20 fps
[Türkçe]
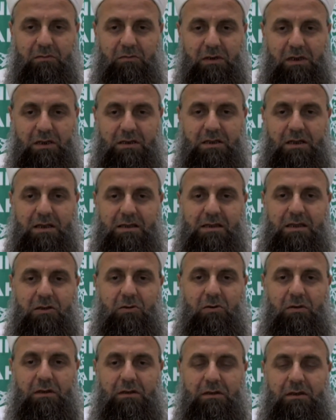Biraz daha
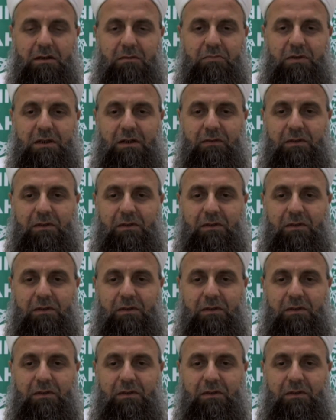zeki olanlar bir